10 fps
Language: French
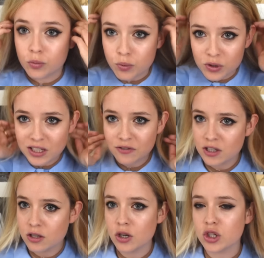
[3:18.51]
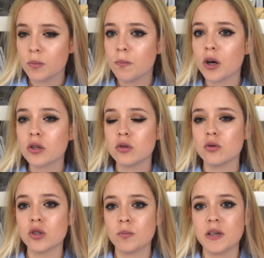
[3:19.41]
pour cette vidéo, je porte
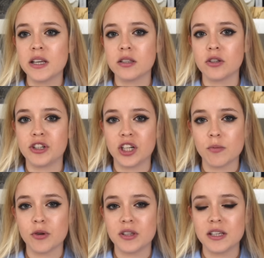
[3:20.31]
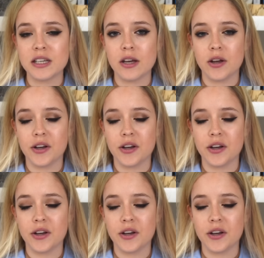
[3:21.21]
deux pièces que j'ai commandées...